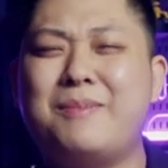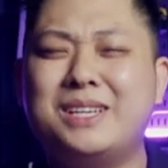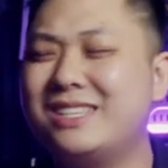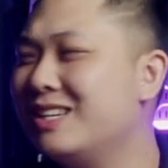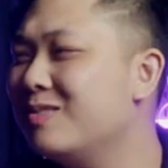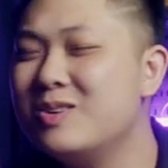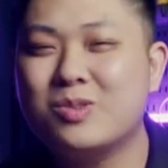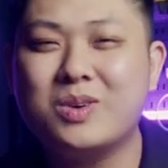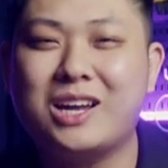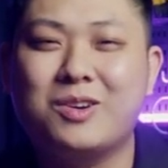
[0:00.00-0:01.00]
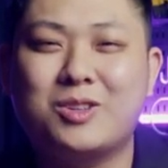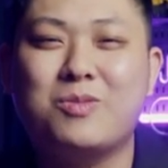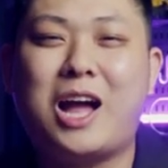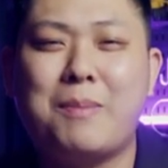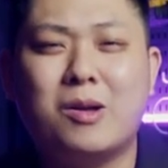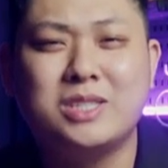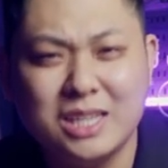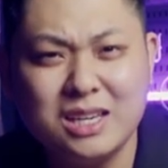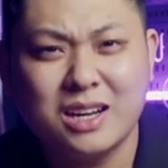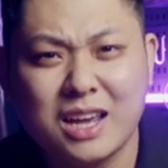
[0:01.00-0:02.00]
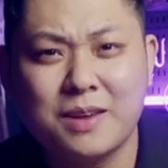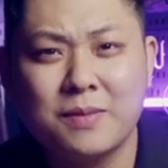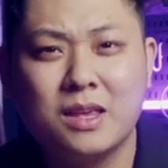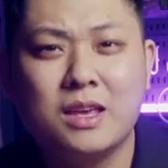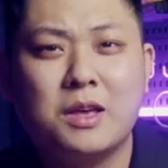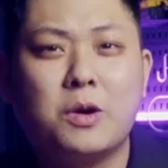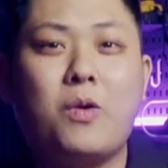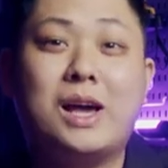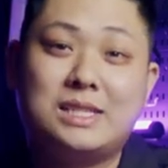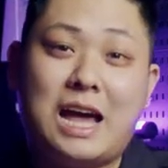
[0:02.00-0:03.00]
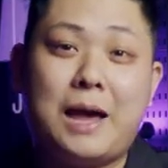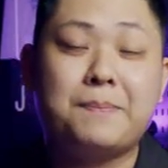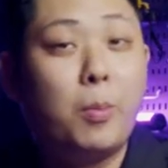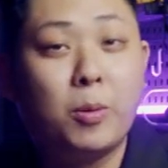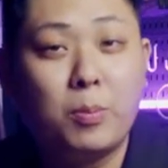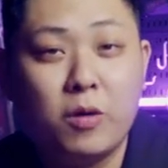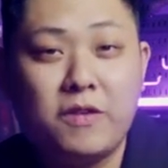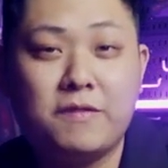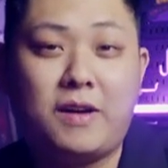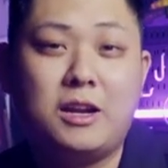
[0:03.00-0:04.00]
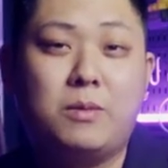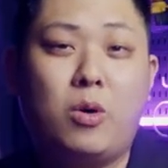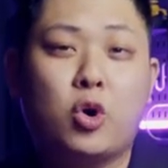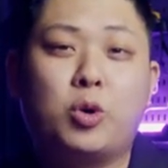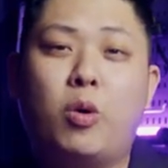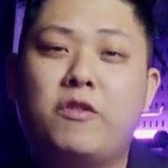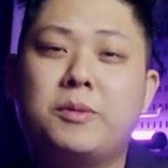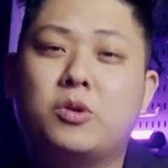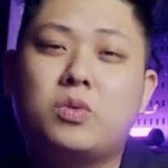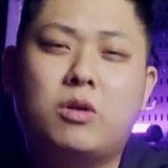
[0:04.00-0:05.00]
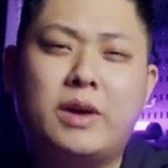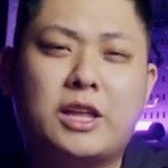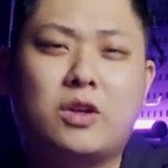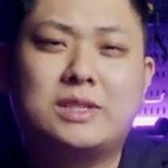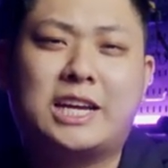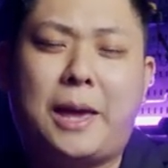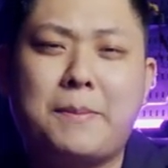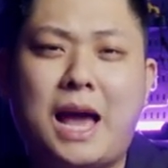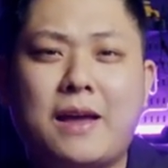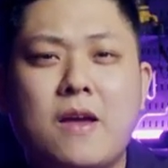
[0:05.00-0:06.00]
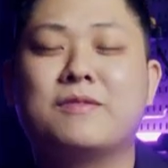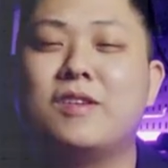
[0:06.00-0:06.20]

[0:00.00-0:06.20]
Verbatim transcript: bây giờ yêu nước cũng cần có thông cáo báo chí cơ đấy. Ngoài ra, một bộ phận fan hâm mộ của bộ phim cũng không hề tỏ ra kém cạnh